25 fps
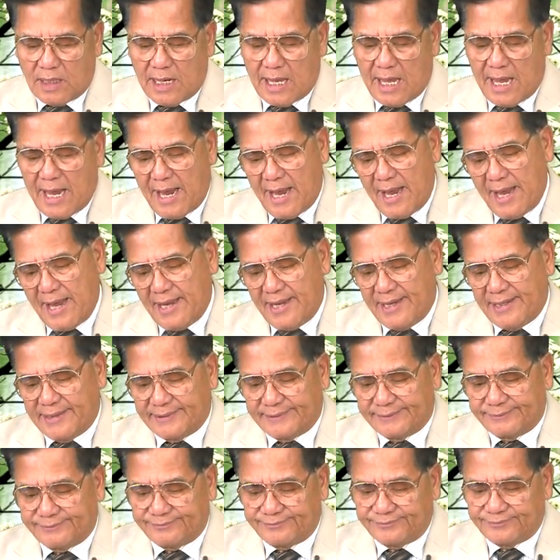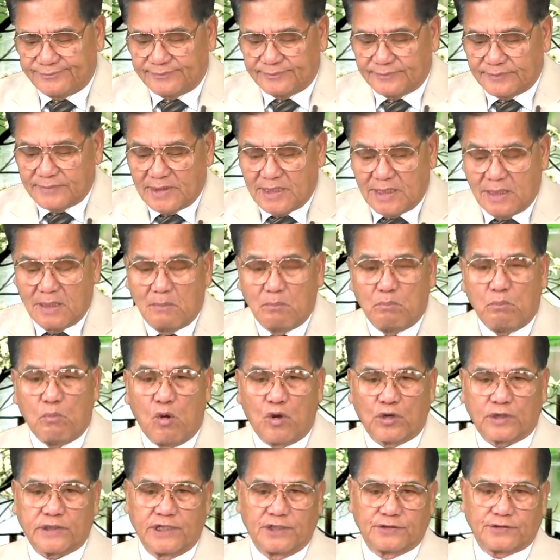là
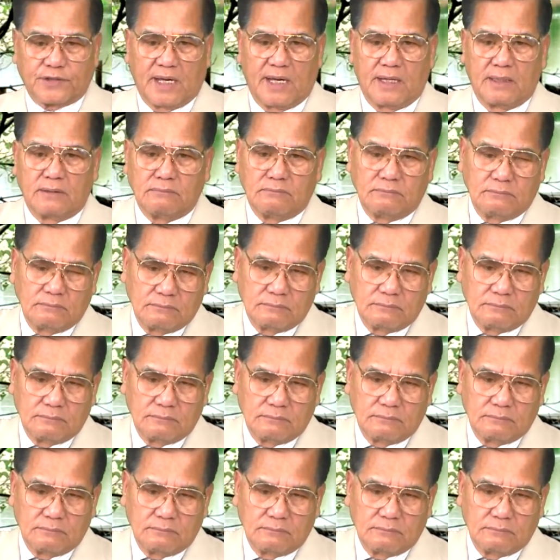một cái tên